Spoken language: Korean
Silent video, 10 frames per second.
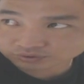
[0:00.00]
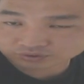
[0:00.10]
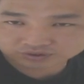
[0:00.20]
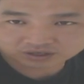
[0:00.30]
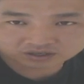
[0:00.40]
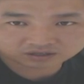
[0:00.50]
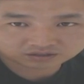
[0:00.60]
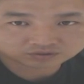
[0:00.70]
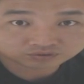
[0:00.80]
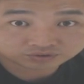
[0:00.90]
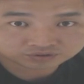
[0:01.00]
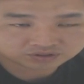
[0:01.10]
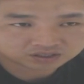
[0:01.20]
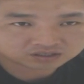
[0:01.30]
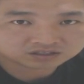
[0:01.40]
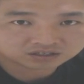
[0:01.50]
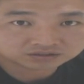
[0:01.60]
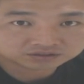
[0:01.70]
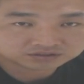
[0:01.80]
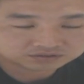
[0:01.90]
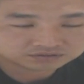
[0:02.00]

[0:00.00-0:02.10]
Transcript: 예, 좋죠. 항아리 하듯이.